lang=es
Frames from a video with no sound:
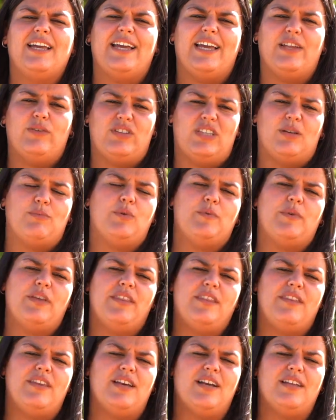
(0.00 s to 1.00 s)
En nuestra
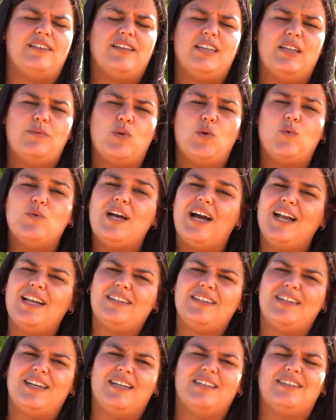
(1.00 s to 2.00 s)
provincia tenemos una
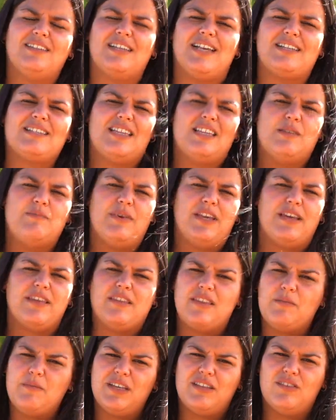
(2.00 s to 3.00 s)
alta tasa de
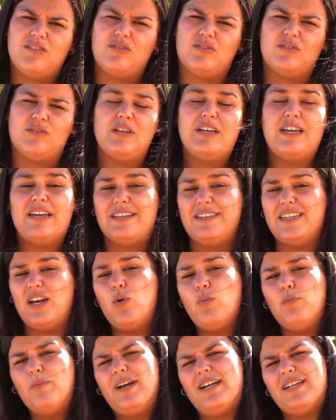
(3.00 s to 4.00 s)
envejecimiento y
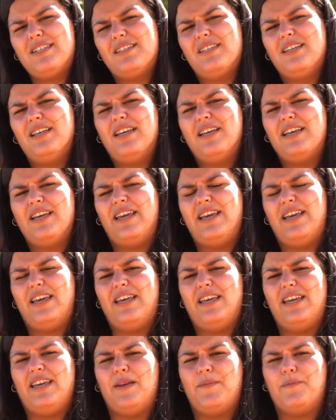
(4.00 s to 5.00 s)
aún más
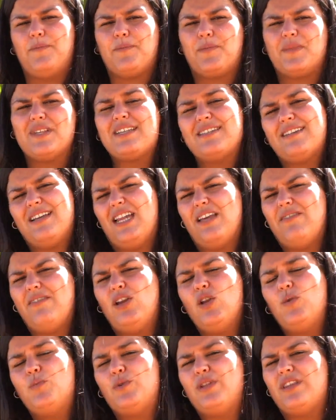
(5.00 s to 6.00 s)
eh, se eleva
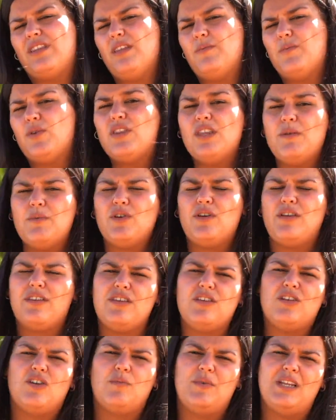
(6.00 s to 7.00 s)
en los municipios de menos
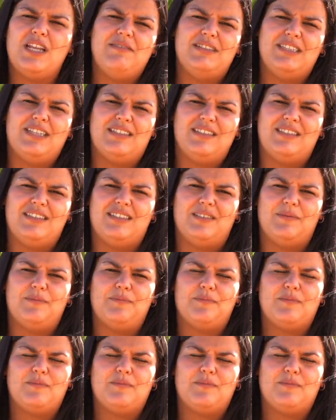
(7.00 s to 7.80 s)
de 5.000 habitantes.